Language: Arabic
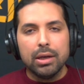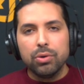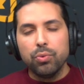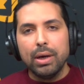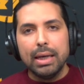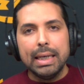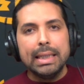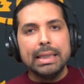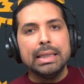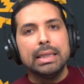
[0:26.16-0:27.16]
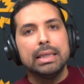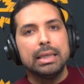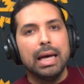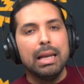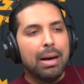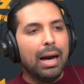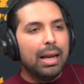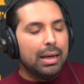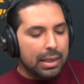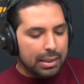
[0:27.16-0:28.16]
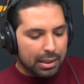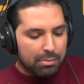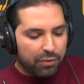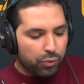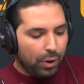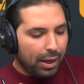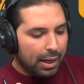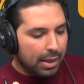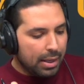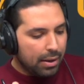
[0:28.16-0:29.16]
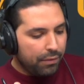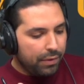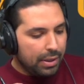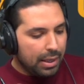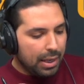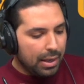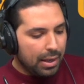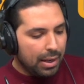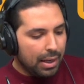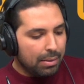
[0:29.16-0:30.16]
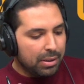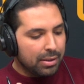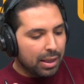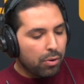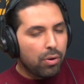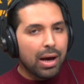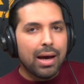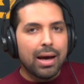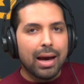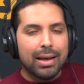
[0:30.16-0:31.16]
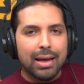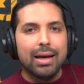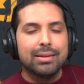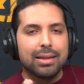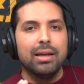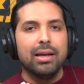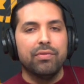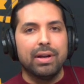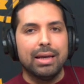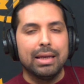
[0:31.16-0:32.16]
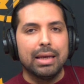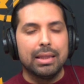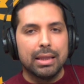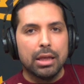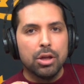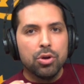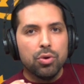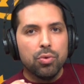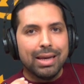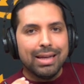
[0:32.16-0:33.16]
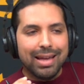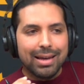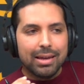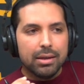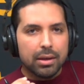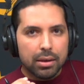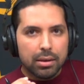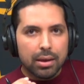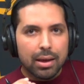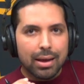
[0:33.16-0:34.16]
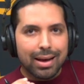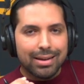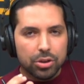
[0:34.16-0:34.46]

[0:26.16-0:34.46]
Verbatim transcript: والمحلات المفتوحة في آه، آه، المنطقة وعلى الطريق الفرعية هذه لو كان تحكي لنا قداش